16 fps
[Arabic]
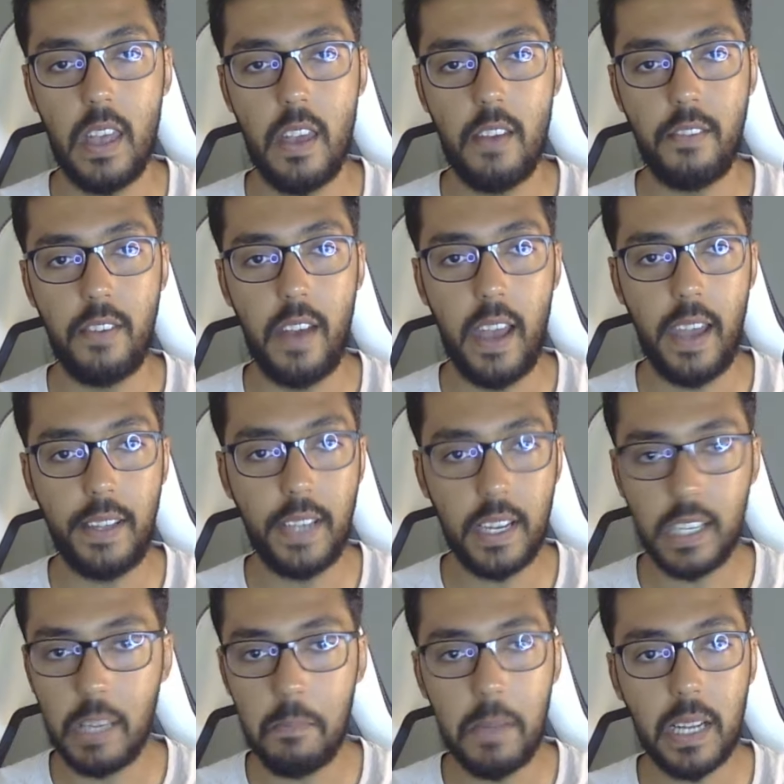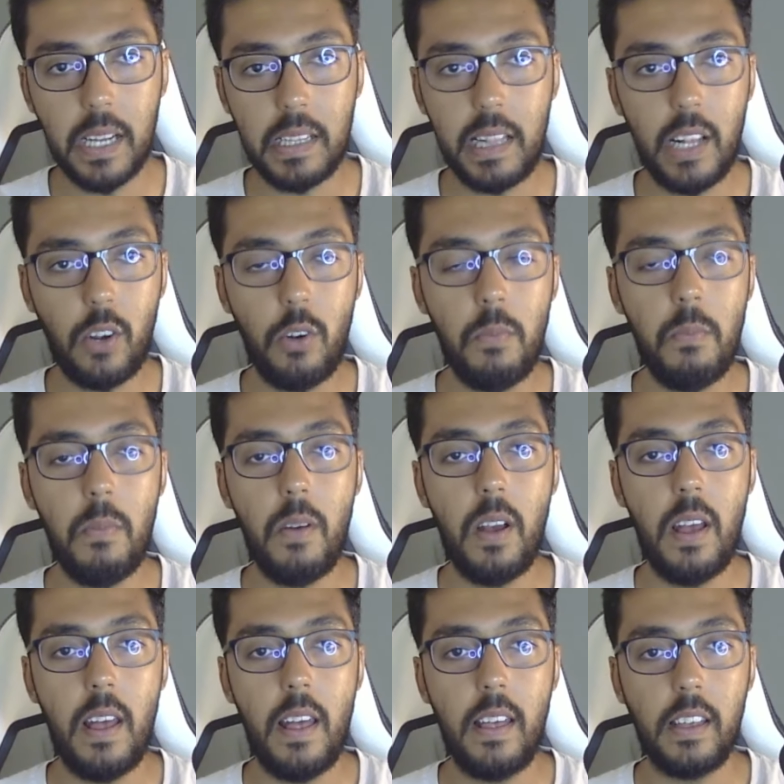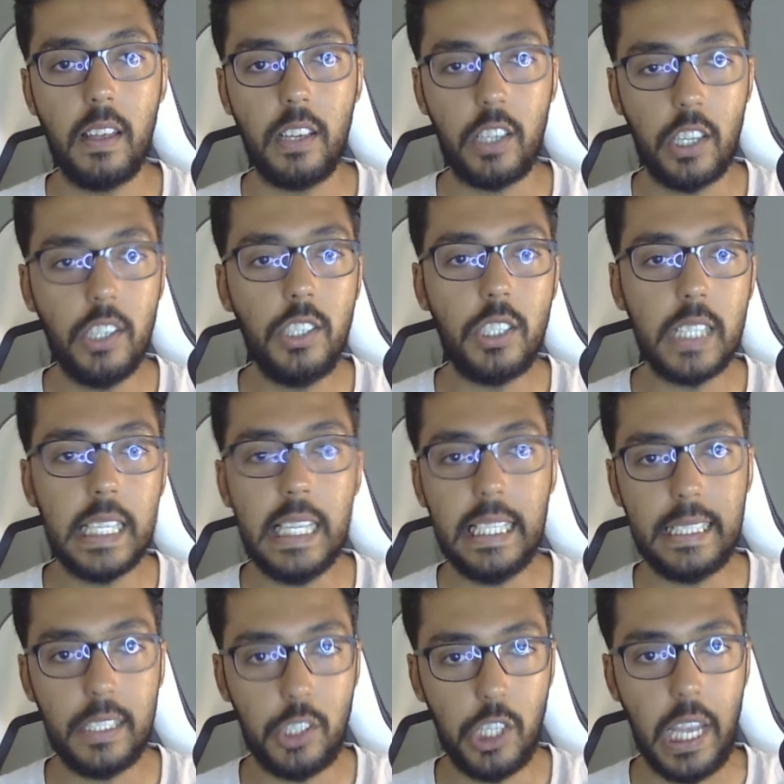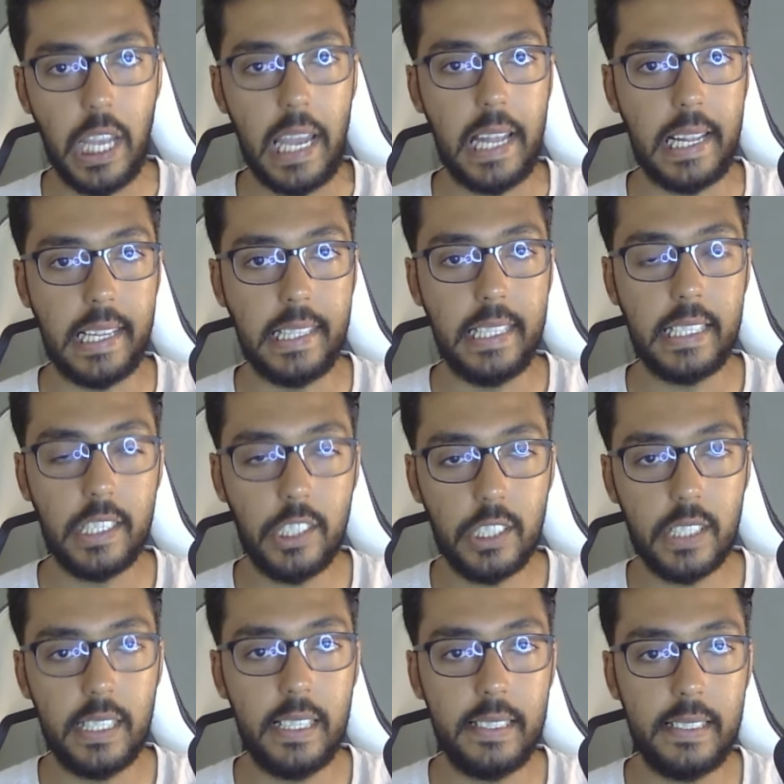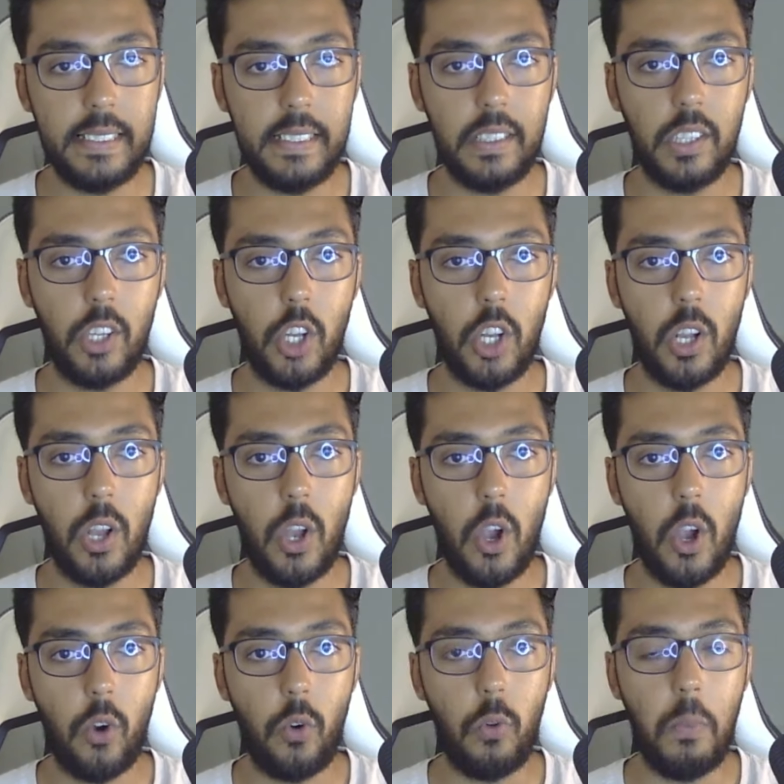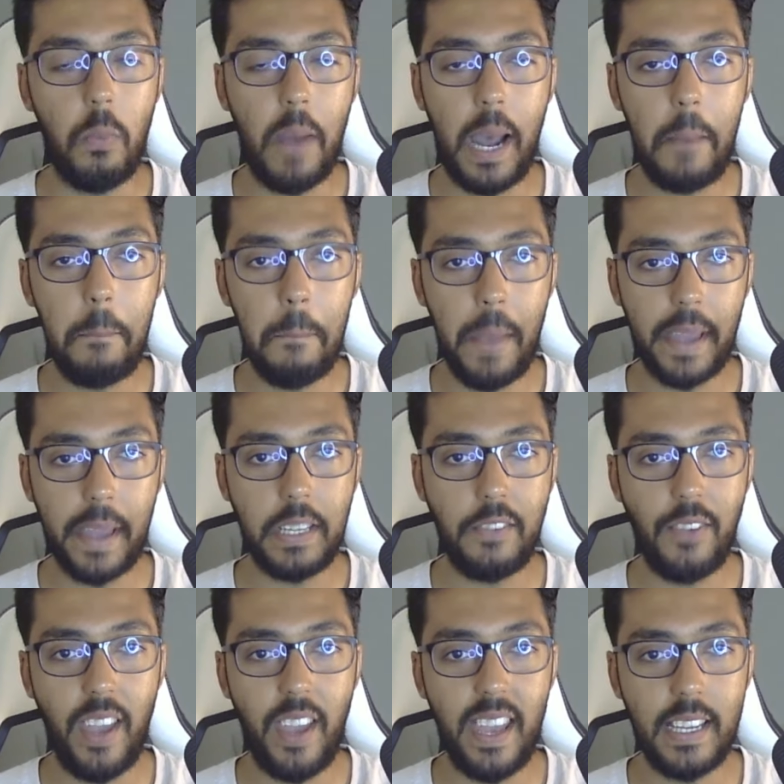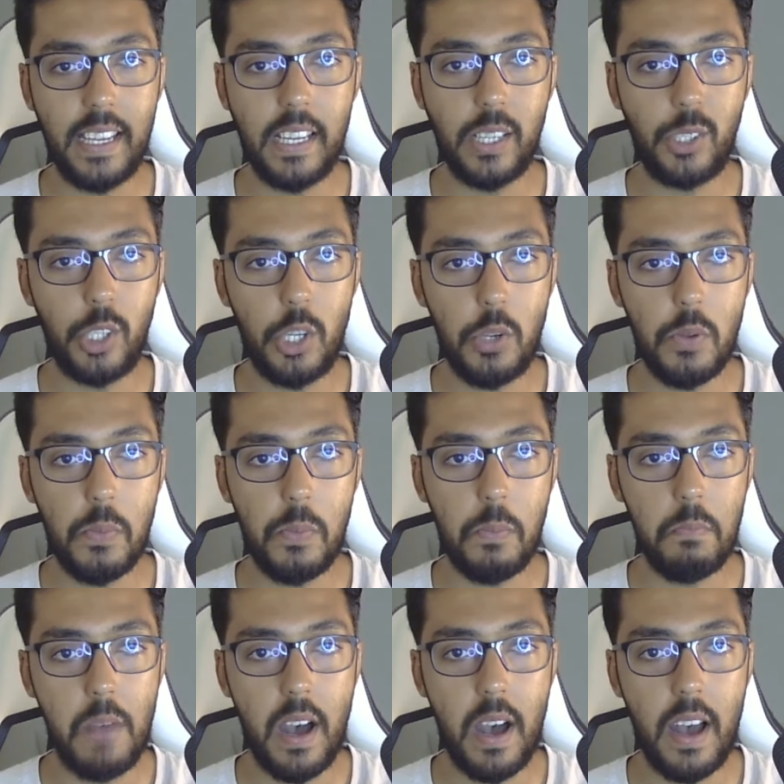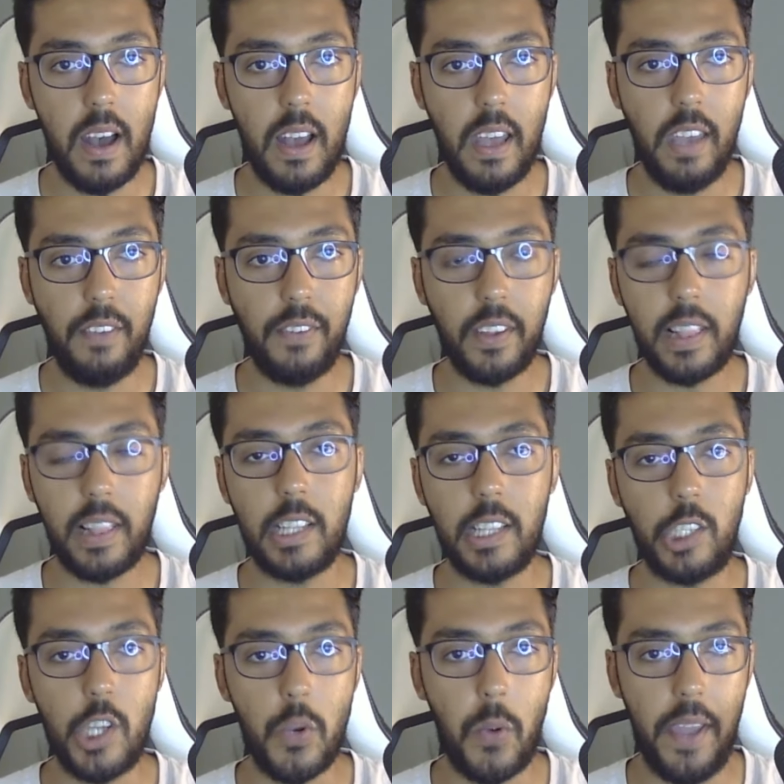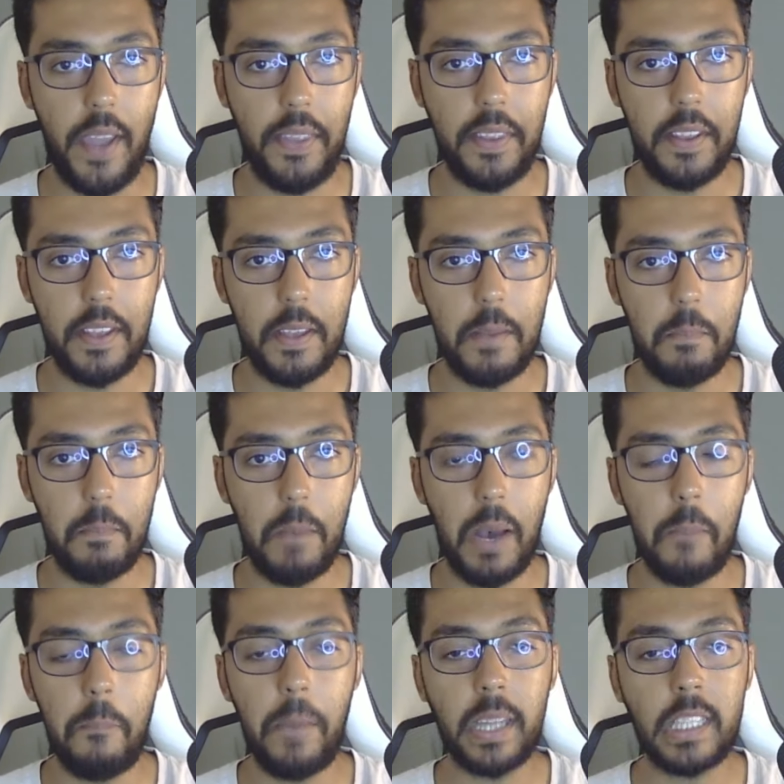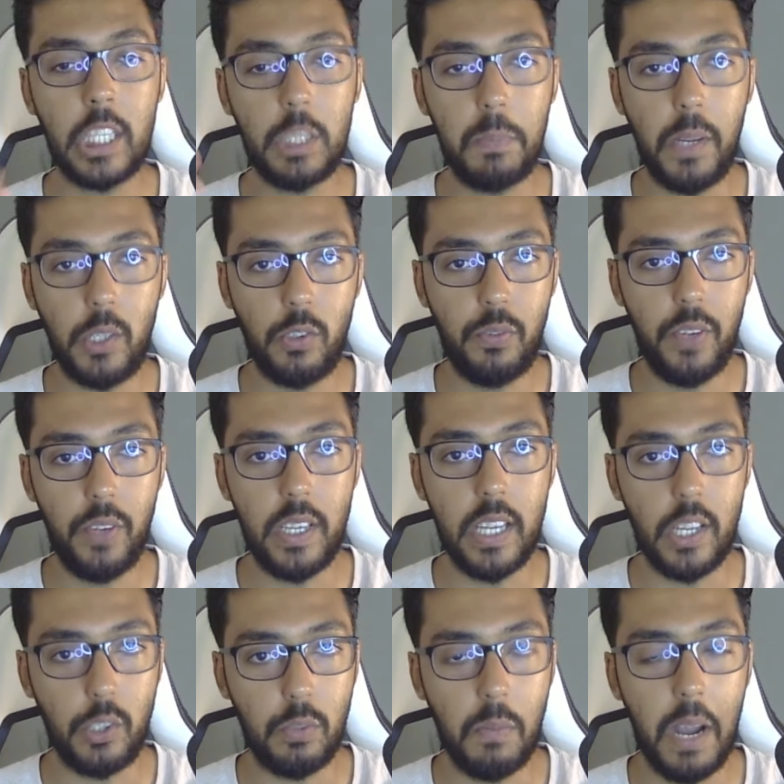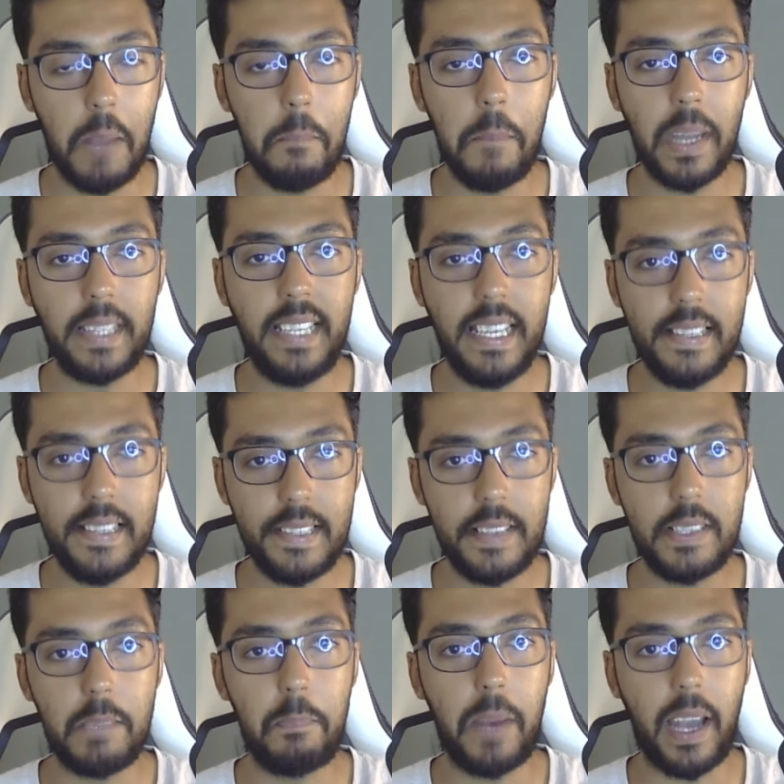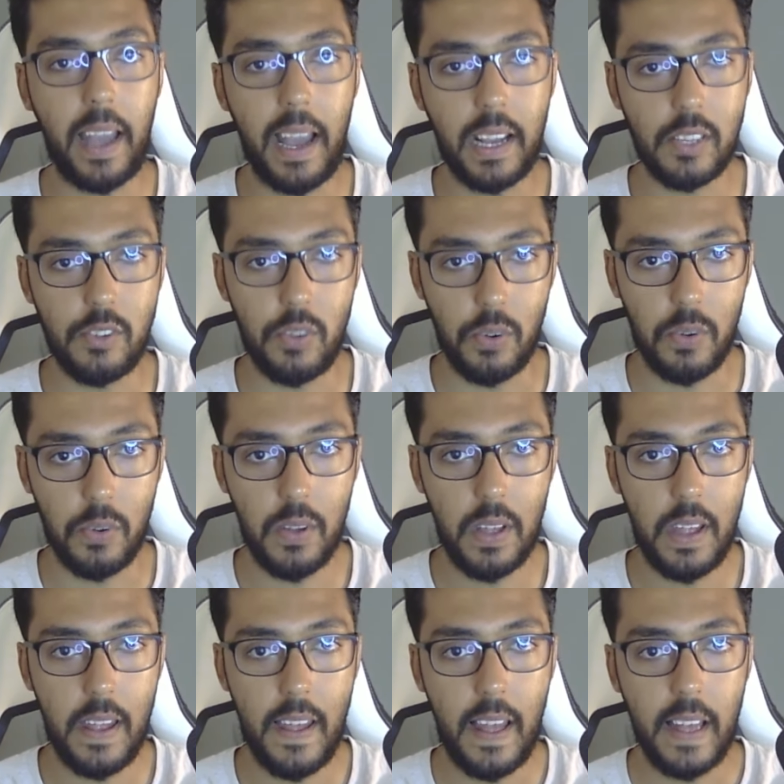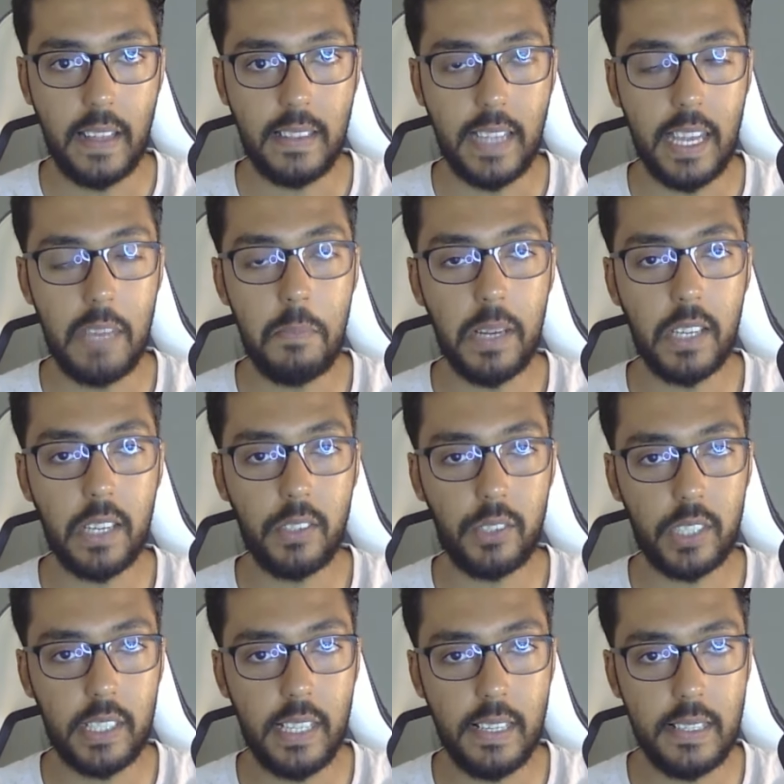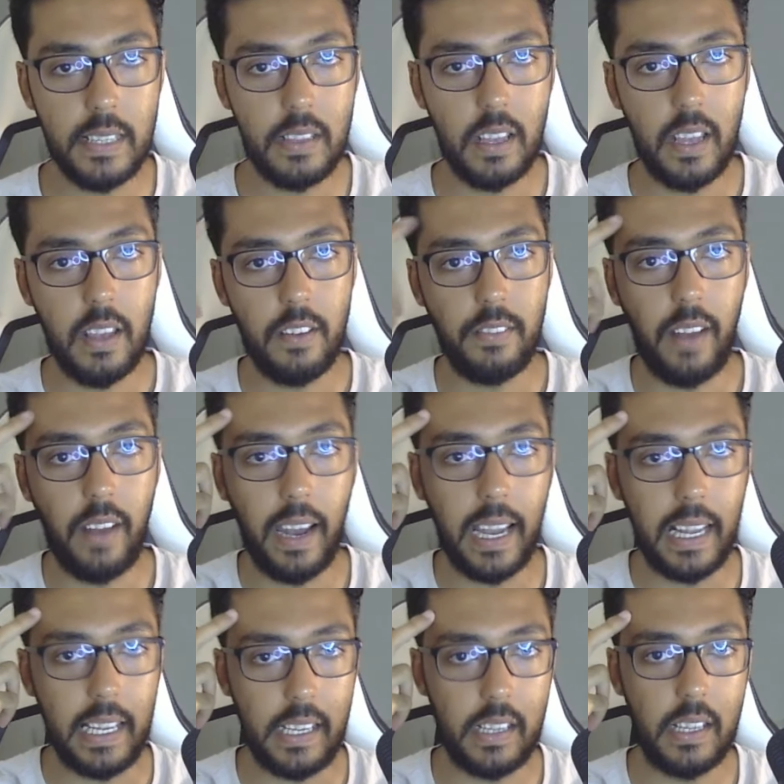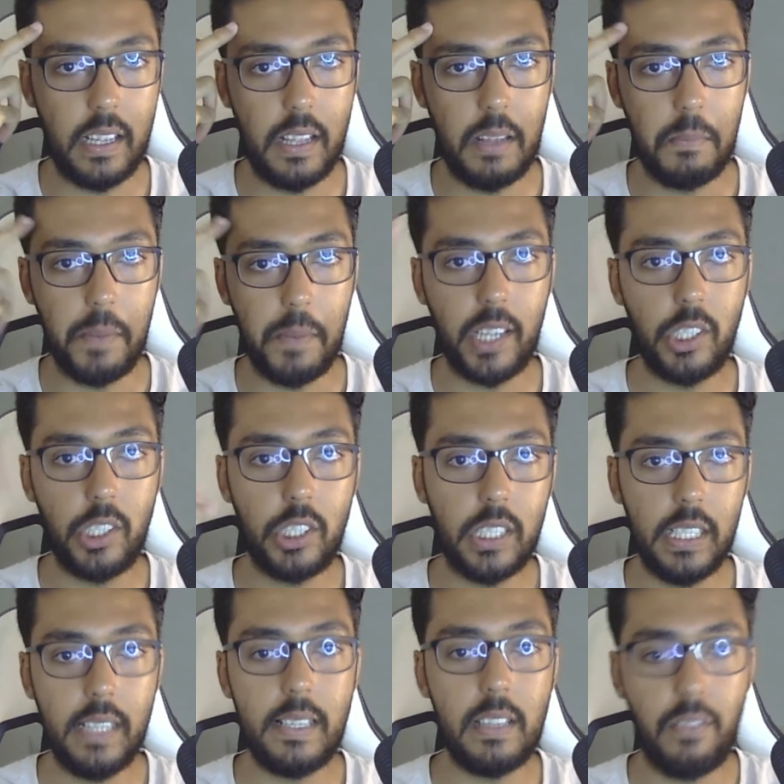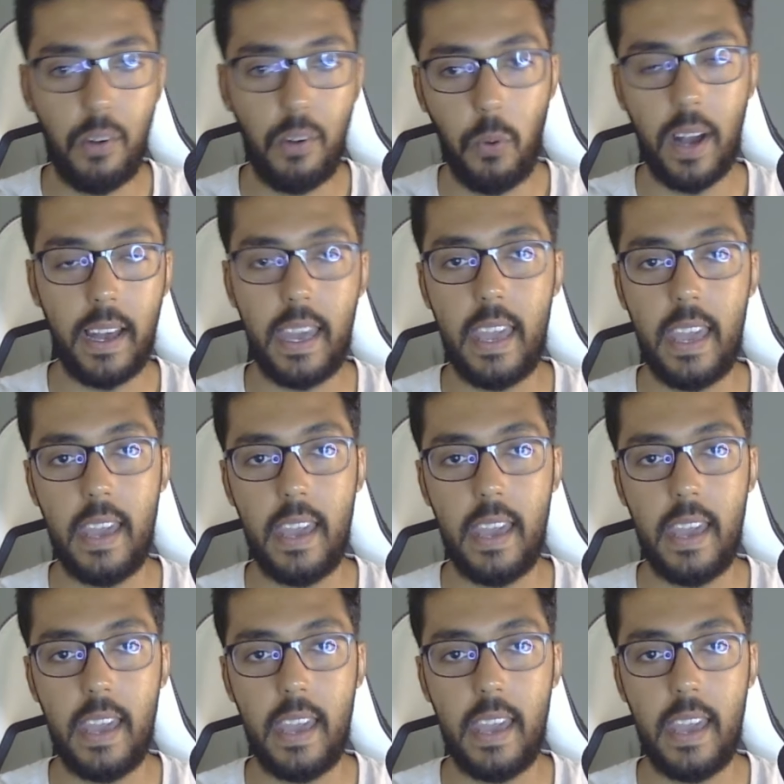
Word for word: فانا كما قلت لكم كنت كنحسد شحال هذه كنت كنحسد وما عمرني في حياتي ما حبرت لشي واحد ما عمرني تبعته في حياته ما عمرني حسد باغ اكسيون دائما كنت كنحسد في عقلي ما كنتش كنحسد في الواقع